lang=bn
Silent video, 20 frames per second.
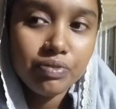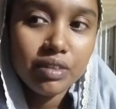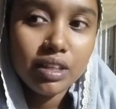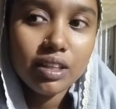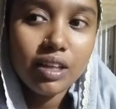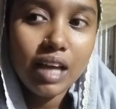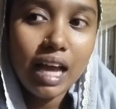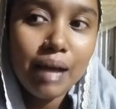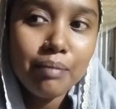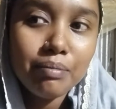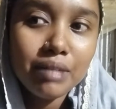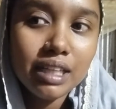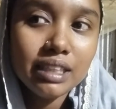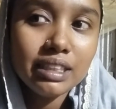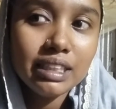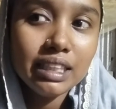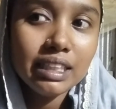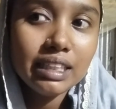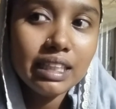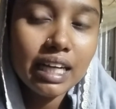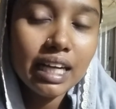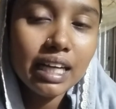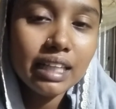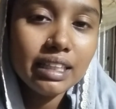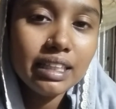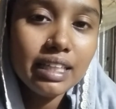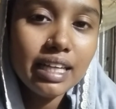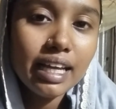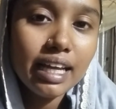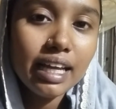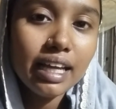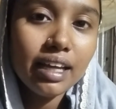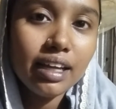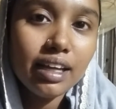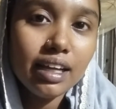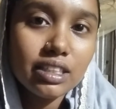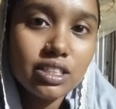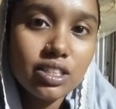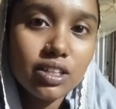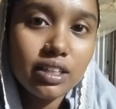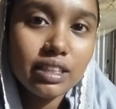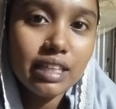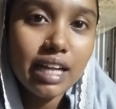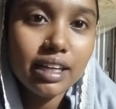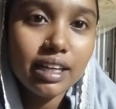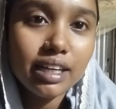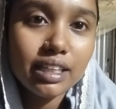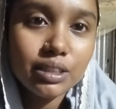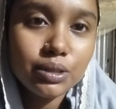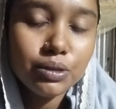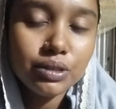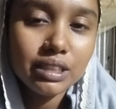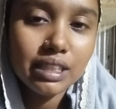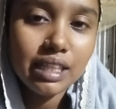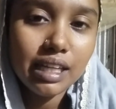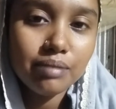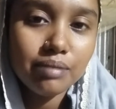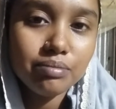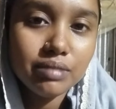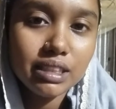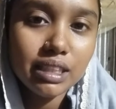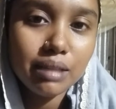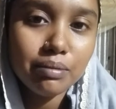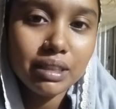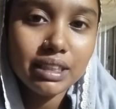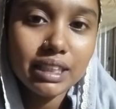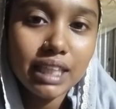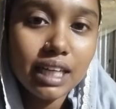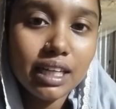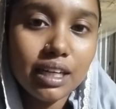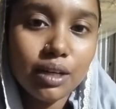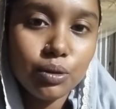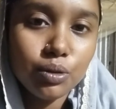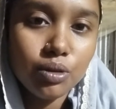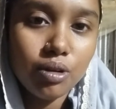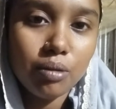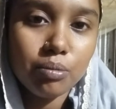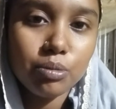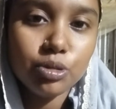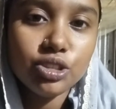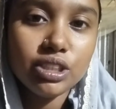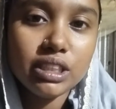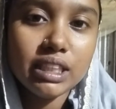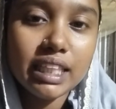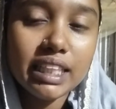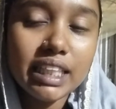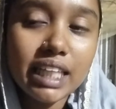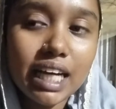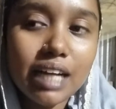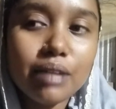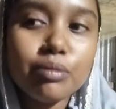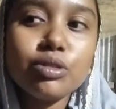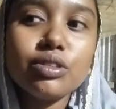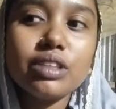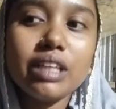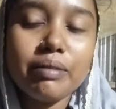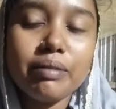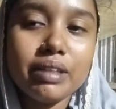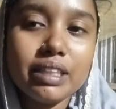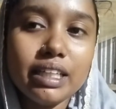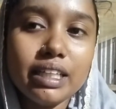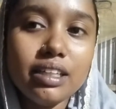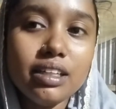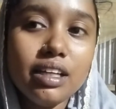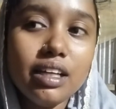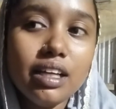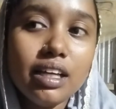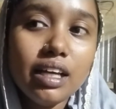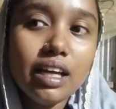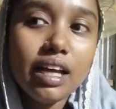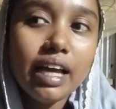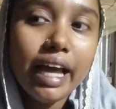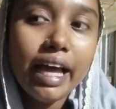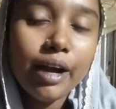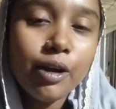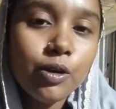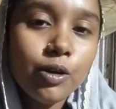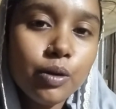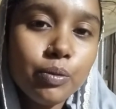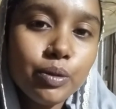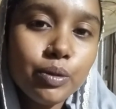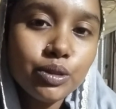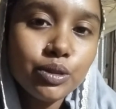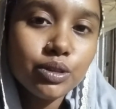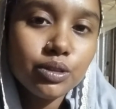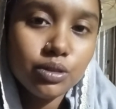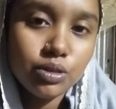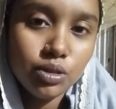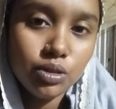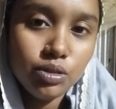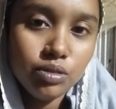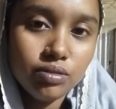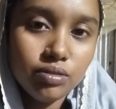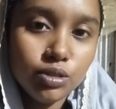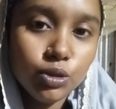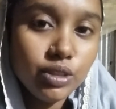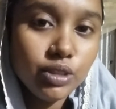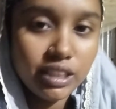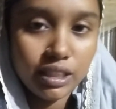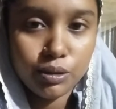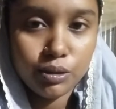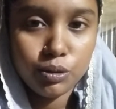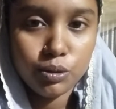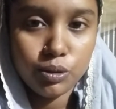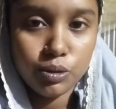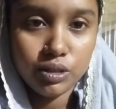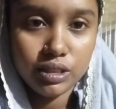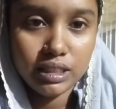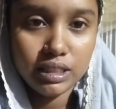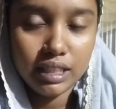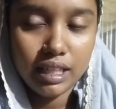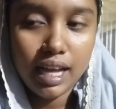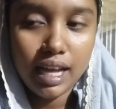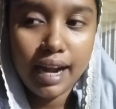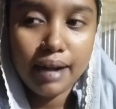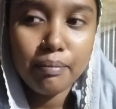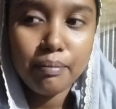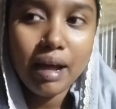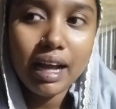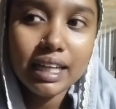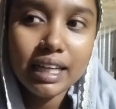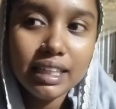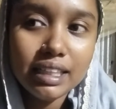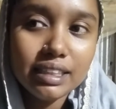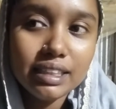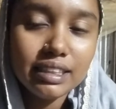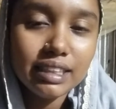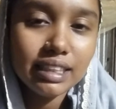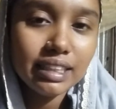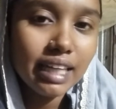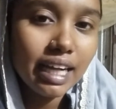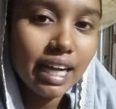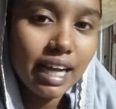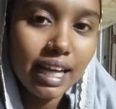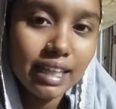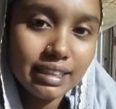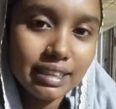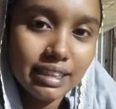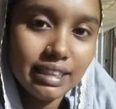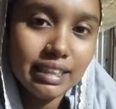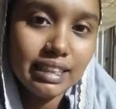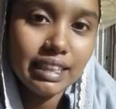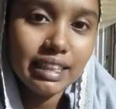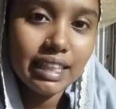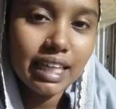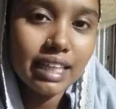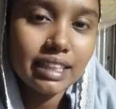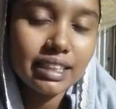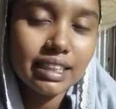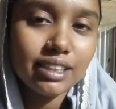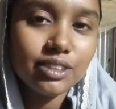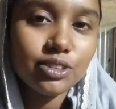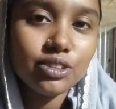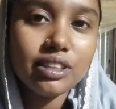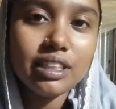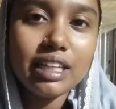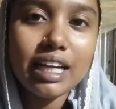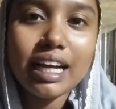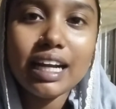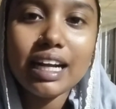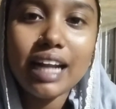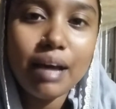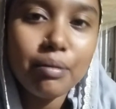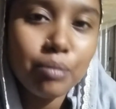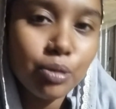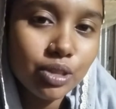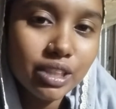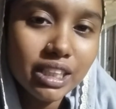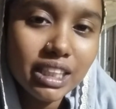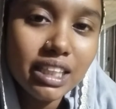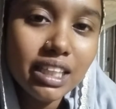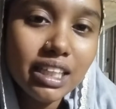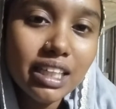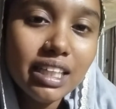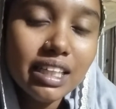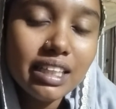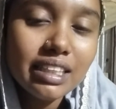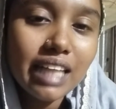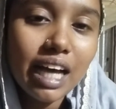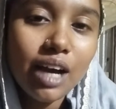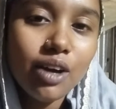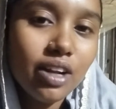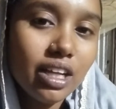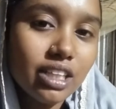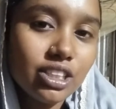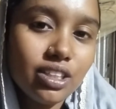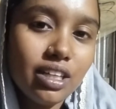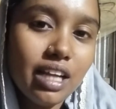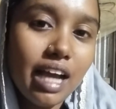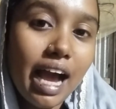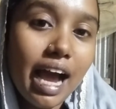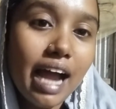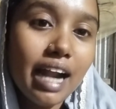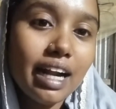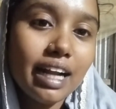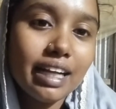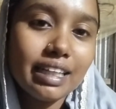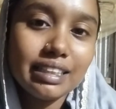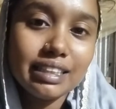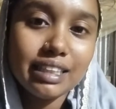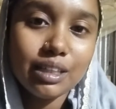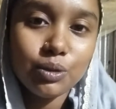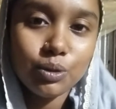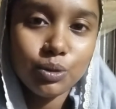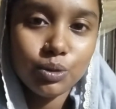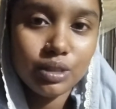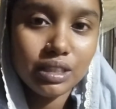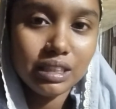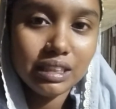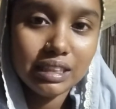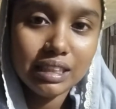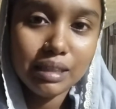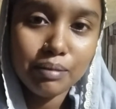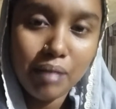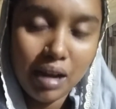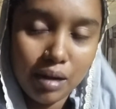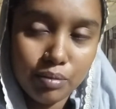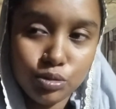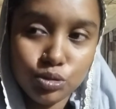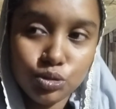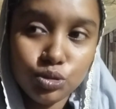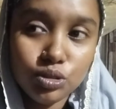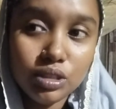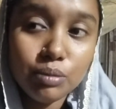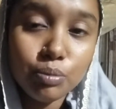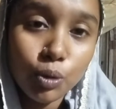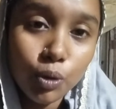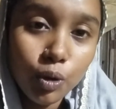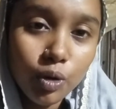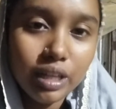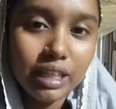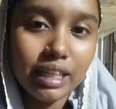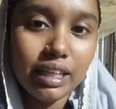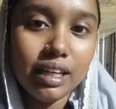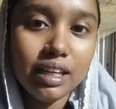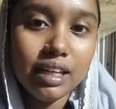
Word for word: তো আমরা যেই টাকা নিয়ে আসলে টার্গেট করছিলাম যে আমরা চারটা গরু আনবো সেই টাকার মধ্যে আমাদের এখনো পর্যন্ত দুইটা গরু হয়েছে আর বাকি যে টাকা আছে সেই টাকার সাথে যদি টাকা না ভরি তাহলে আসলে আর একটা গরু কিনতে পারবো যদি ভরি